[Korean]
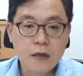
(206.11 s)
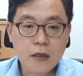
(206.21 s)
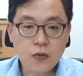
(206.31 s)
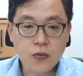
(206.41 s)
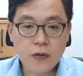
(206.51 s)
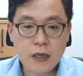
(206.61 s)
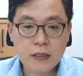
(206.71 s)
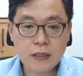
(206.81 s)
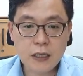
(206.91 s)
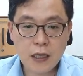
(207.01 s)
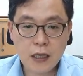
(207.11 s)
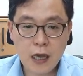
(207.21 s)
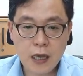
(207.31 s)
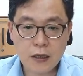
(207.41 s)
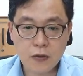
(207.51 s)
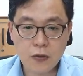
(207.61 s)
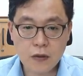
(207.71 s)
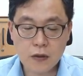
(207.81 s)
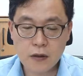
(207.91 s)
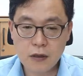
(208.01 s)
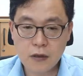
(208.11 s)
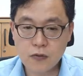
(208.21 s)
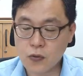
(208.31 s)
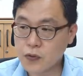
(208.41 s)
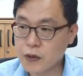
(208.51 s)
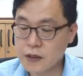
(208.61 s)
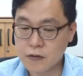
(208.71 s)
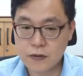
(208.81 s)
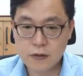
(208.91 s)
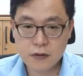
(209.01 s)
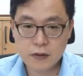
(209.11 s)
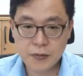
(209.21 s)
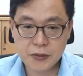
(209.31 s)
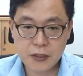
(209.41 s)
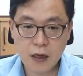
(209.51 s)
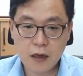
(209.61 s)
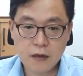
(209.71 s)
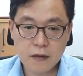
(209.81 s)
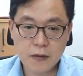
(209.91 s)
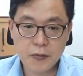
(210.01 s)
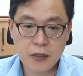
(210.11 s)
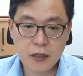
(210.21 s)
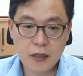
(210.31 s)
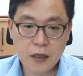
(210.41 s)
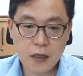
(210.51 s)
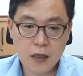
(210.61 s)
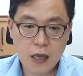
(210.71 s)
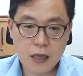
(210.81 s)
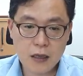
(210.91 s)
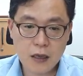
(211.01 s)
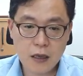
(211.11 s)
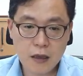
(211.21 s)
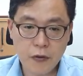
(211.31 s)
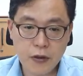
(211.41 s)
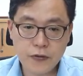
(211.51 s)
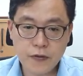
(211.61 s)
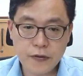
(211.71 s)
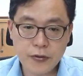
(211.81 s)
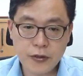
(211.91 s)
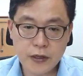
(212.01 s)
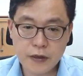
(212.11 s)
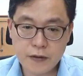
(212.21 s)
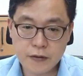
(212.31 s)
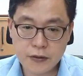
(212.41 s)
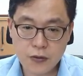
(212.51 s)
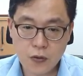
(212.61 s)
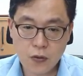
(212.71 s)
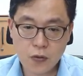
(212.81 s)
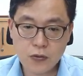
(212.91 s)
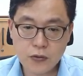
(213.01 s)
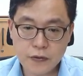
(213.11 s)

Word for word: 이 노드가 이제 KI라는 노드가 있다고 칩시다. 그러면 이 KI의 왼쪽 서브트리가 있을 것이고 오른쪽